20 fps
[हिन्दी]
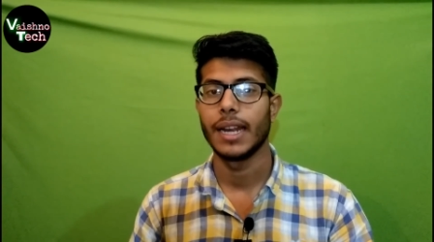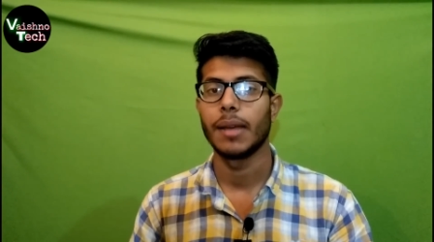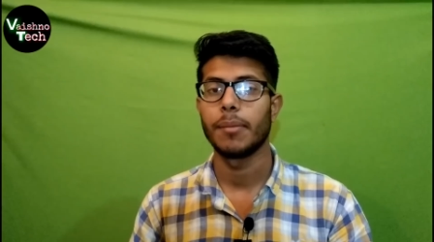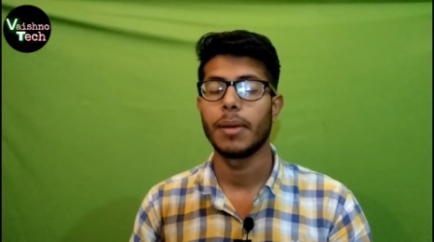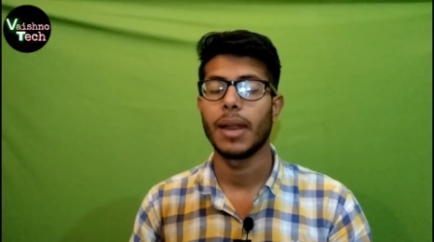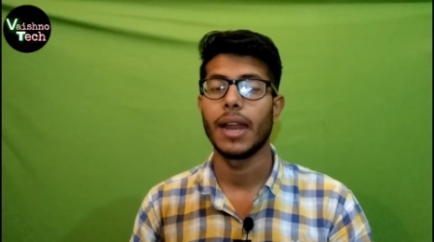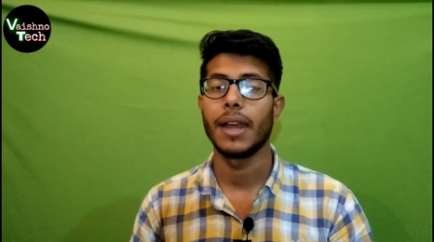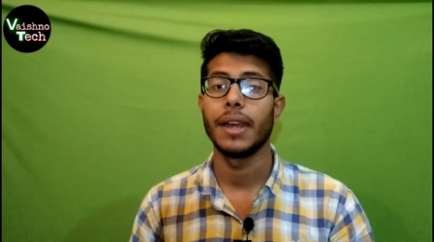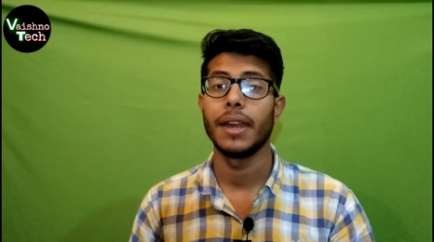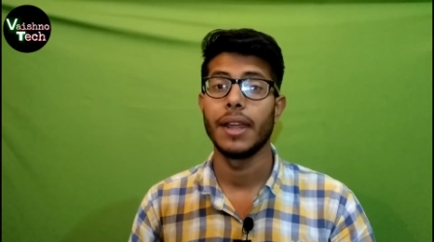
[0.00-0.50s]
नए
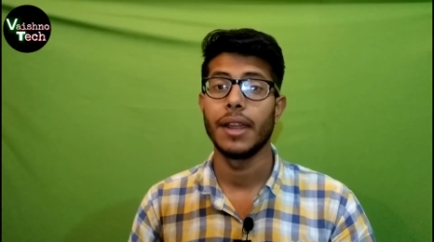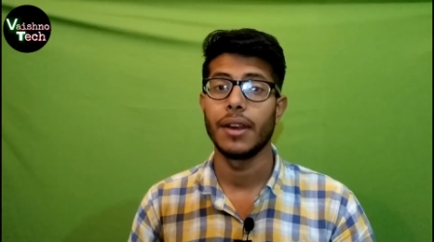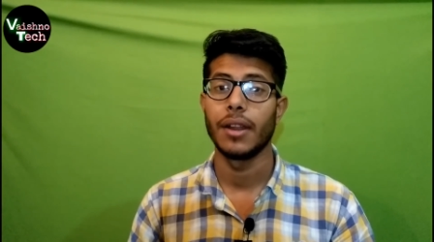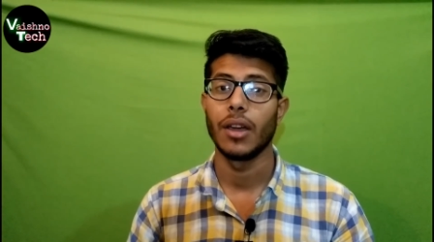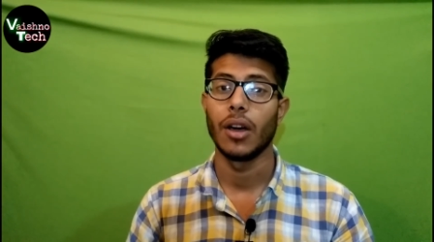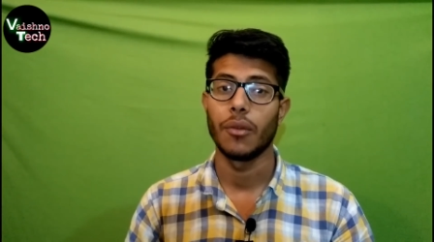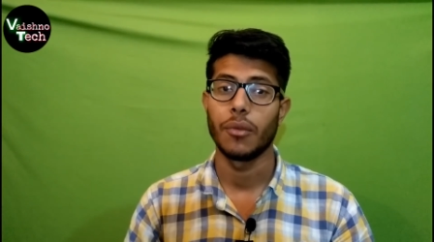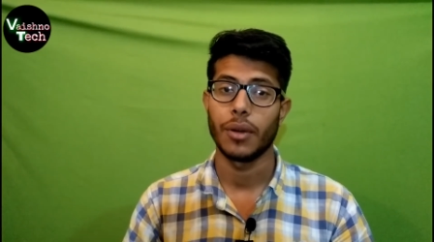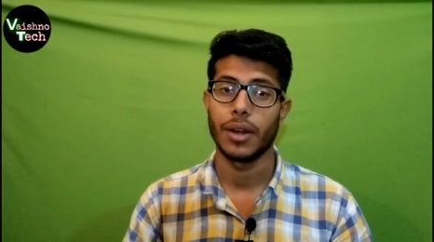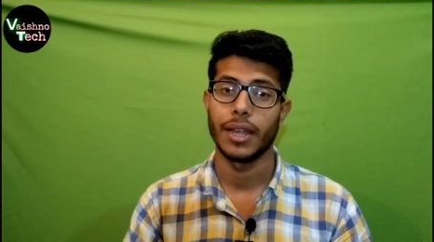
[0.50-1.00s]
प्लान नए नए
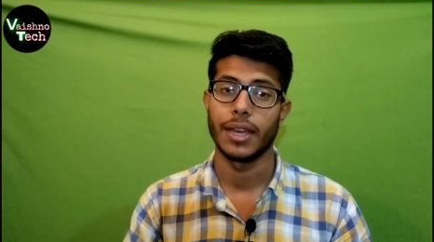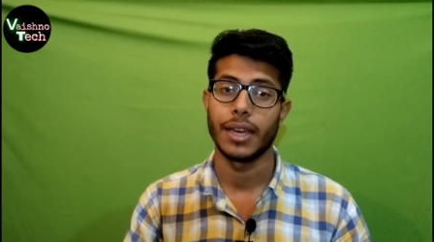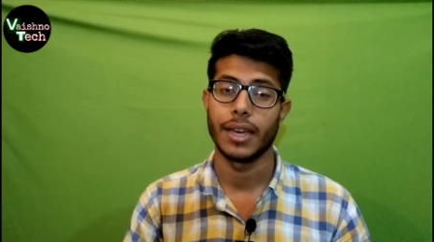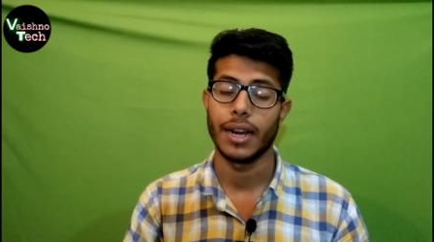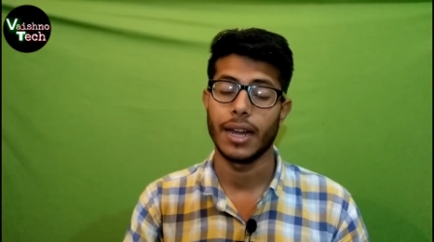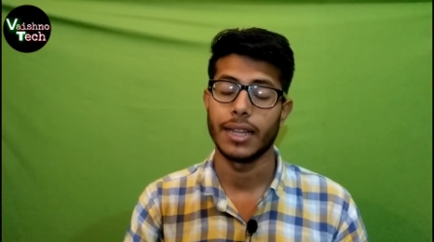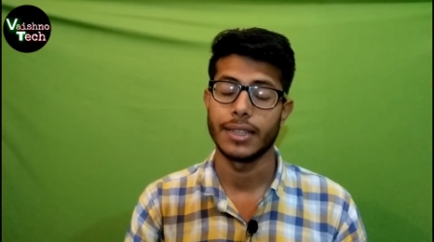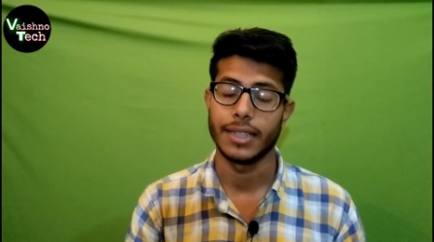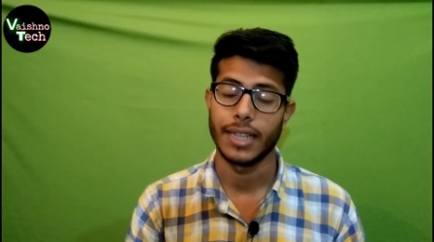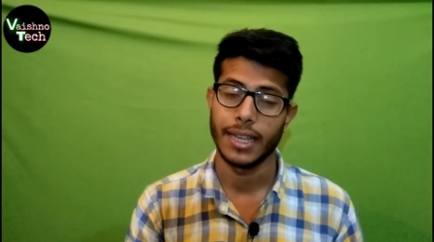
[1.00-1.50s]
ऑफर लेकर
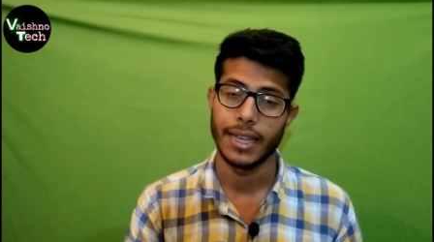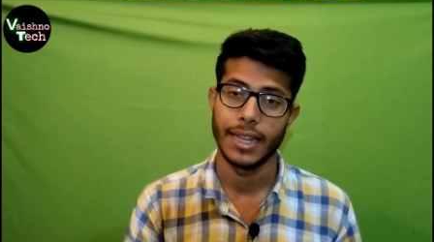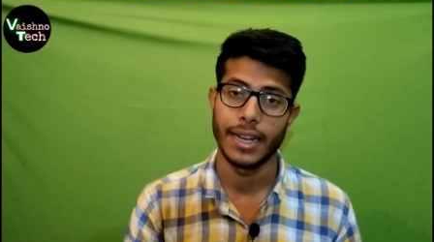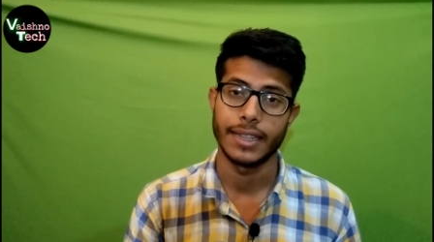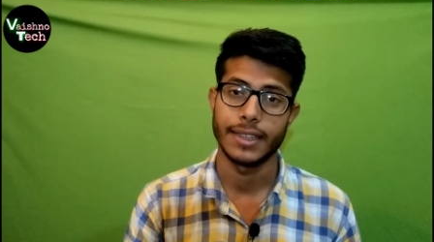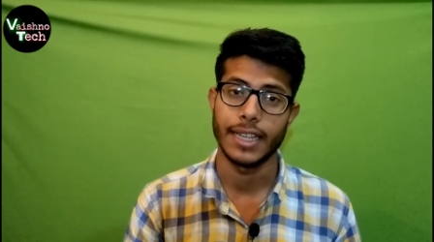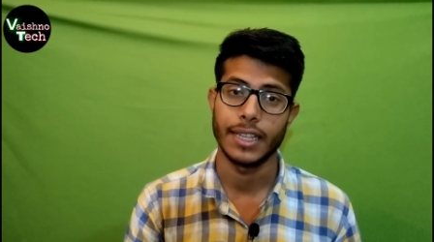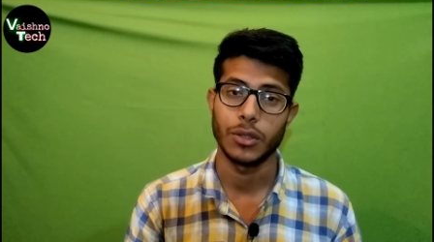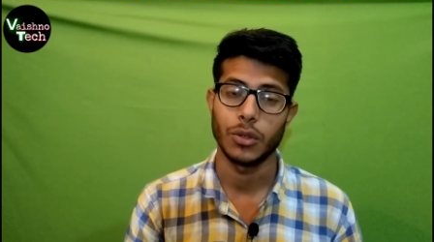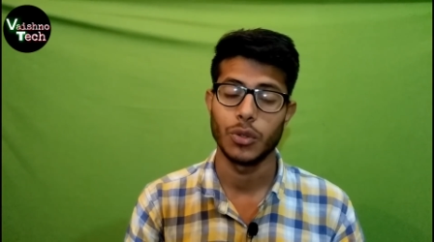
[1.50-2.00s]
आता ही
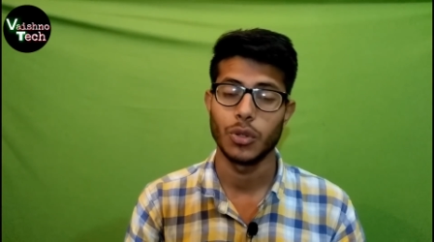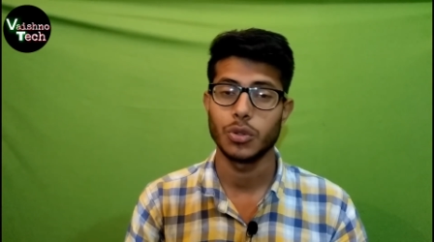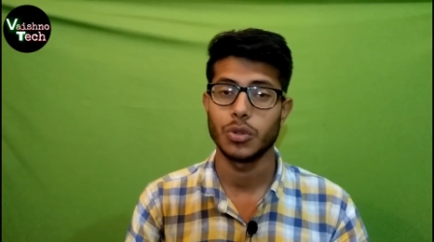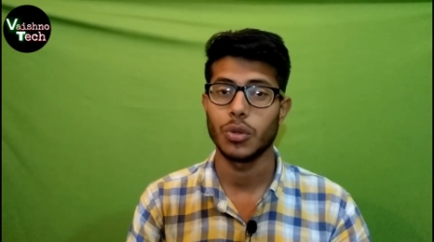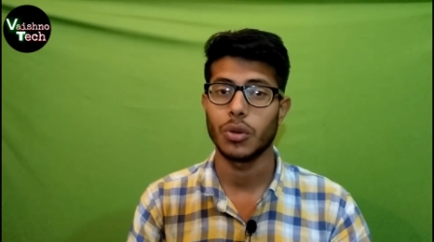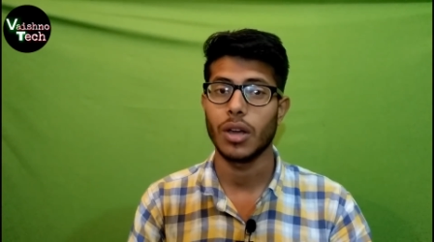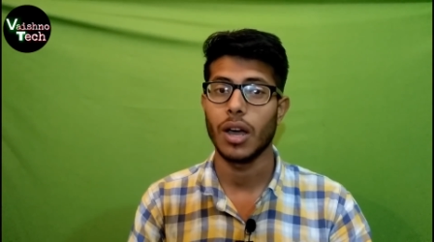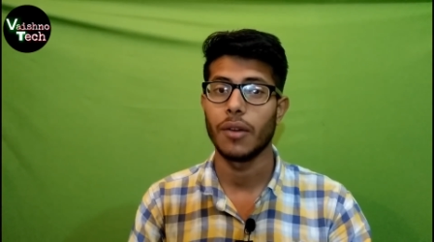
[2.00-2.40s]
रहता है तो दोस्तों